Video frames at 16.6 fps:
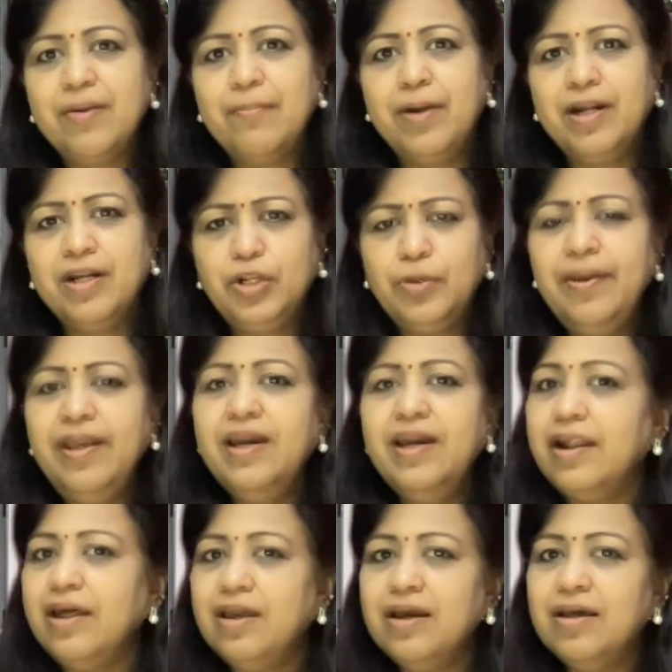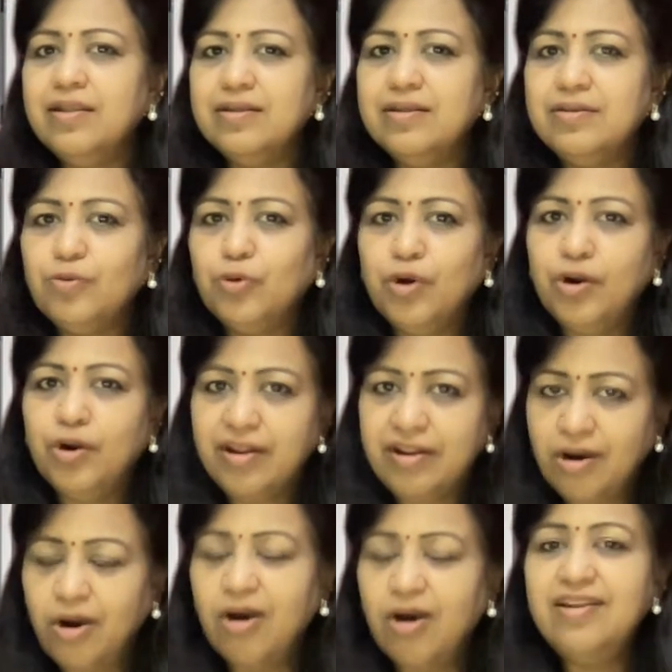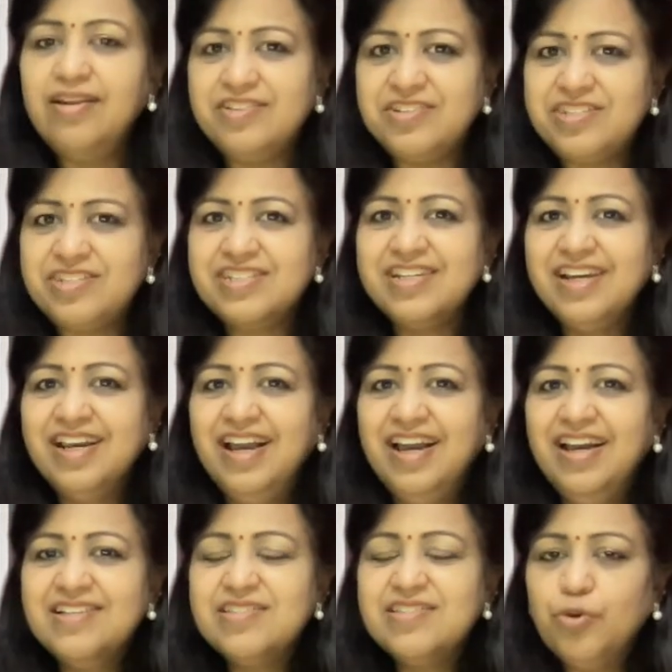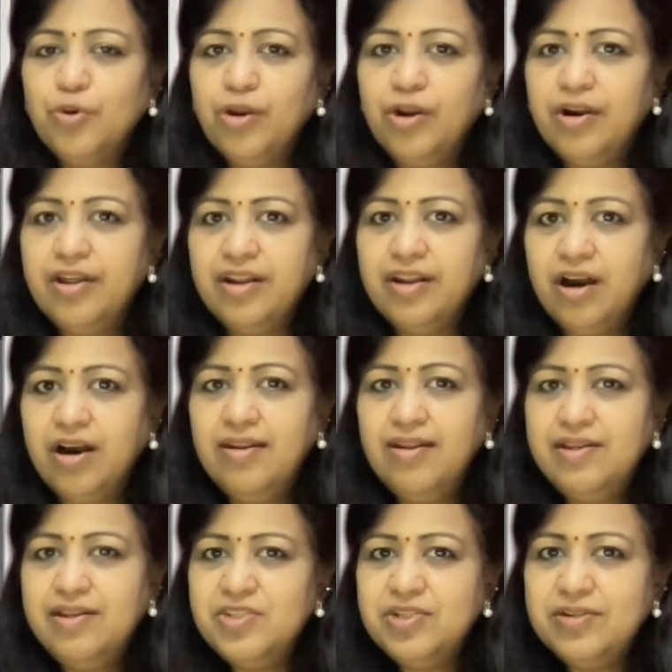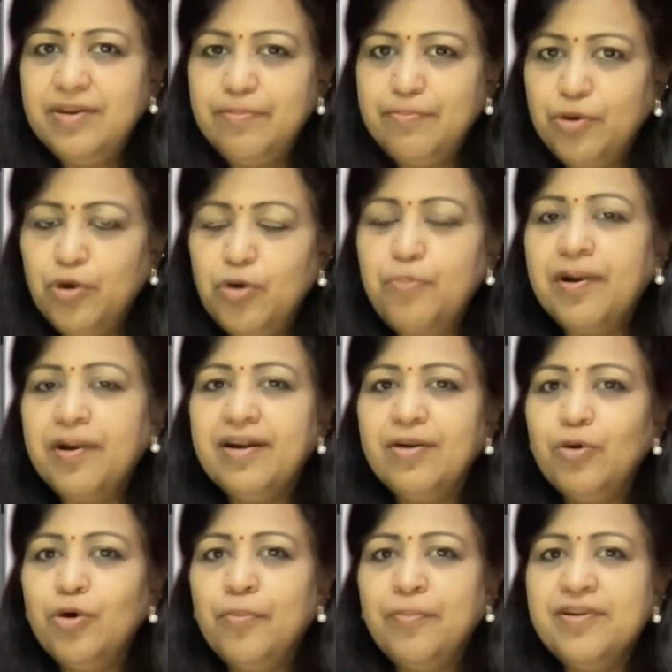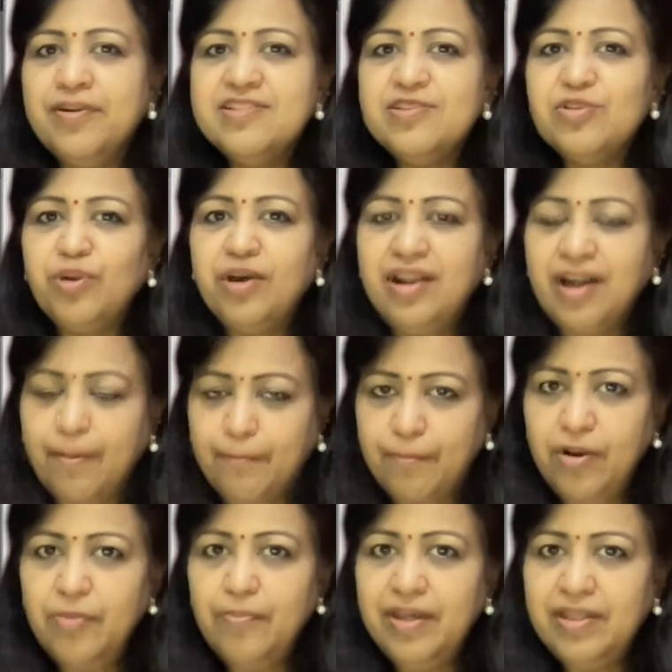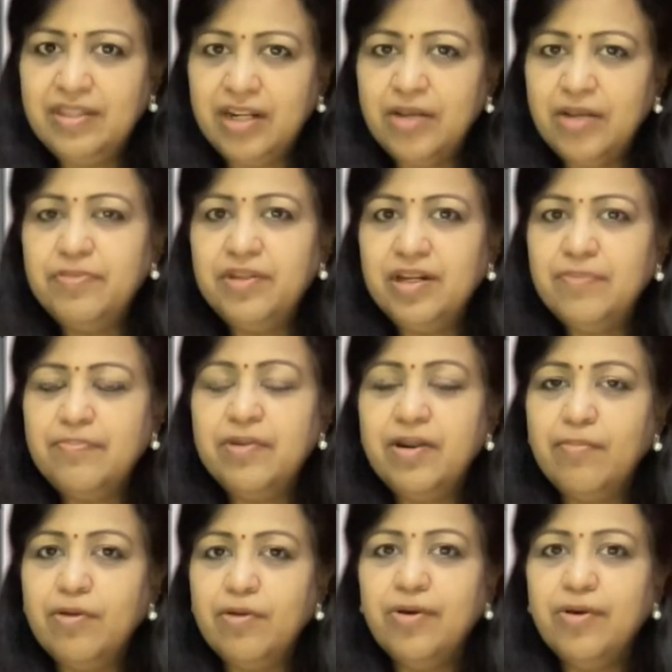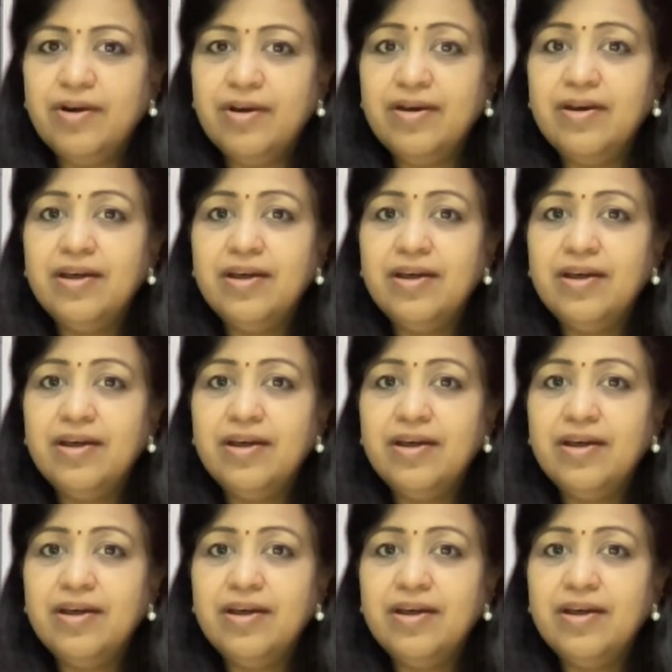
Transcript: மட்டுமே கிடையாது உங்களோட நாலேஜ் ஸோ உங்களோட நாலேஜை இம்ப்ரூவ் பண்ணோம் அப்படின்னு சொன்னா நம்மளுமே தினம் தினம் நம்மளோட